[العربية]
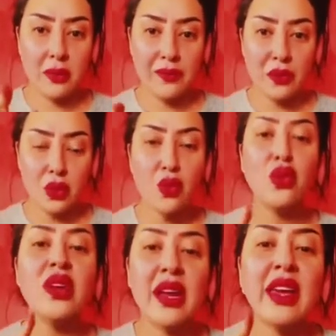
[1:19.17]

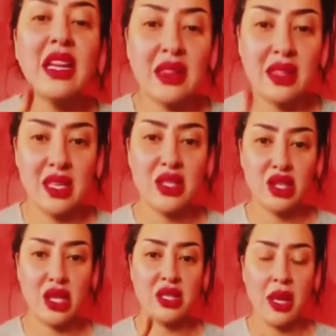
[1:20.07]
وكونها كانت النتيجه
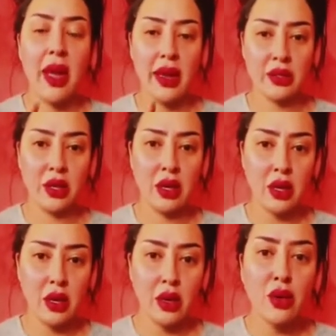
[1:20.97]
شي حاجه
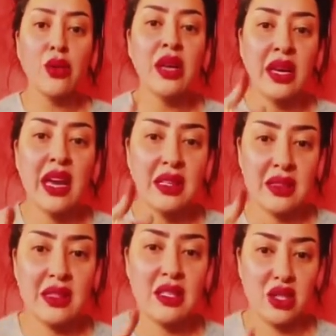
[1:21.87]
كونها كانت
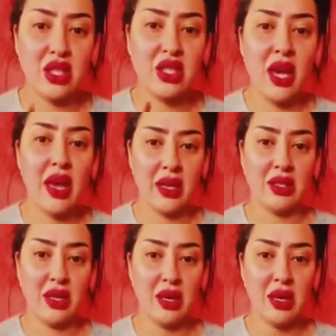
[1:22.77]
النتيجه شي حاجه
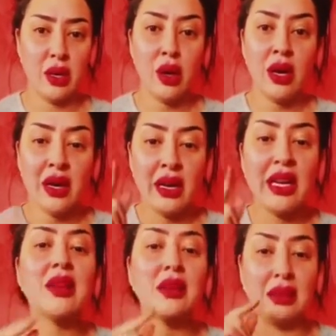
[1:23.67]
غير
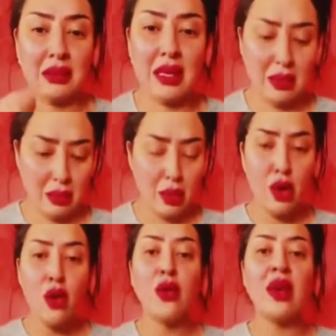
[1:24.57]
الدل
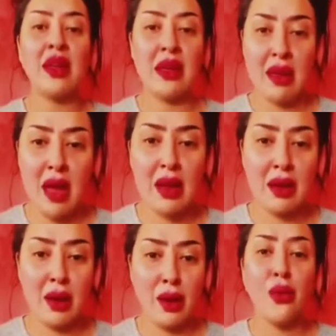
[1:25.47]

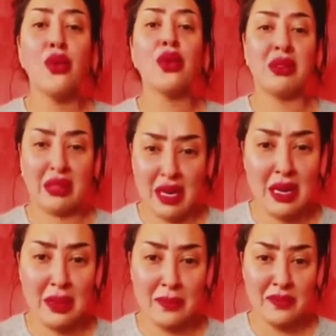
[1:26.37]
والإهانة
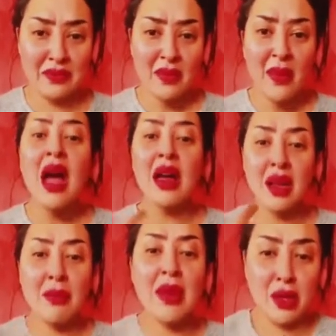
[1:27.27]
والضريب أنا
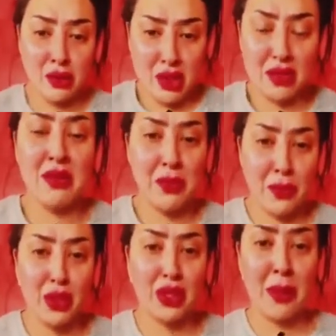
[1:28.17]
مرة كنت
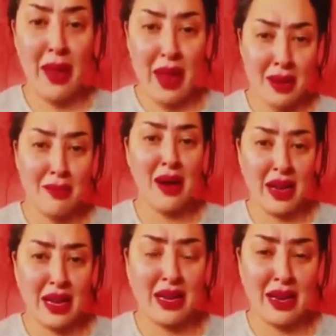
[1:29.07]
مربوطة بحال ما
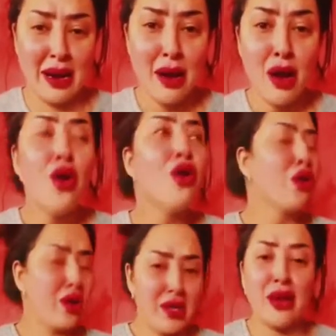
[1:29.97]
هكا
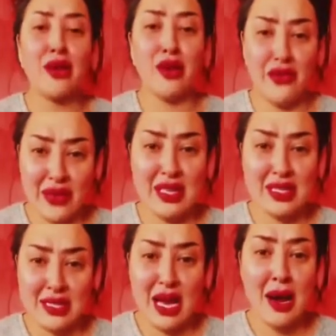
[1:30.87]
وكنا كل
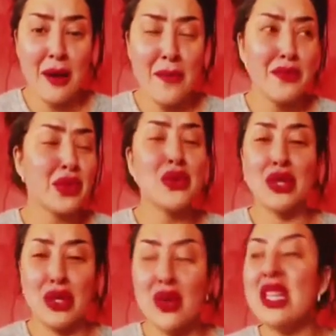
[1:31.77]
فلسة
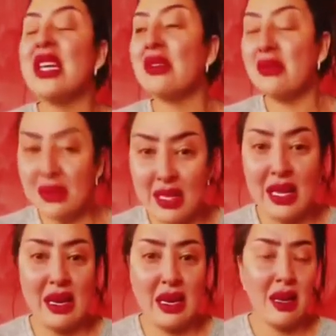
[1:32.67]
وكيقول لي
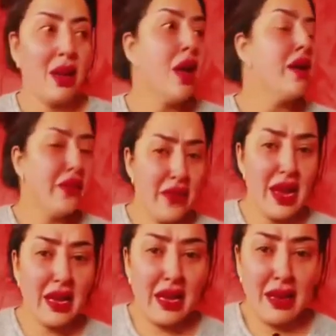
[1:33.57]
ديري
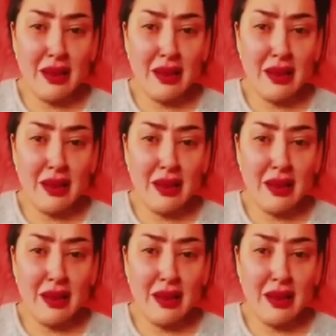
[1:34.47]
فعلي